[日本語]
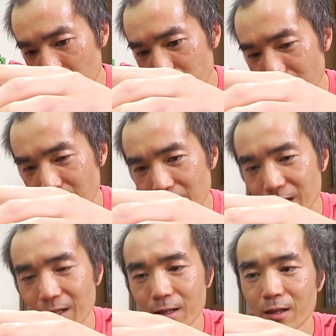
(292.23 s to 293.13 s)
これから、
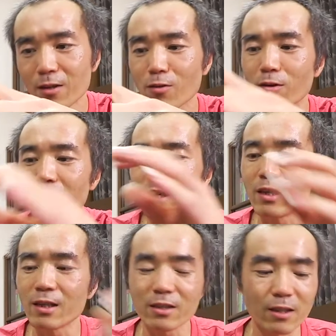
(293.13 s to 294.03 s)
これから
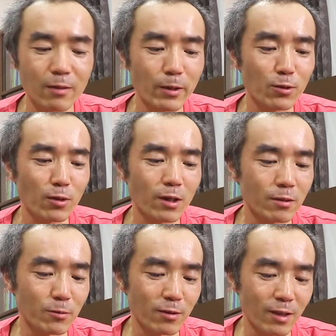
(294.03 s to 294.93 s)
大事なイベントがあ
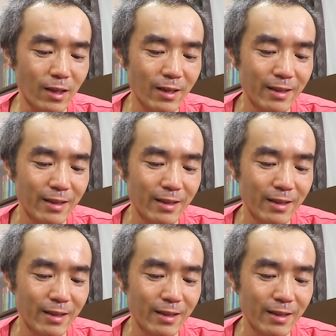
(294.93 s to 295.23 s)
るもんで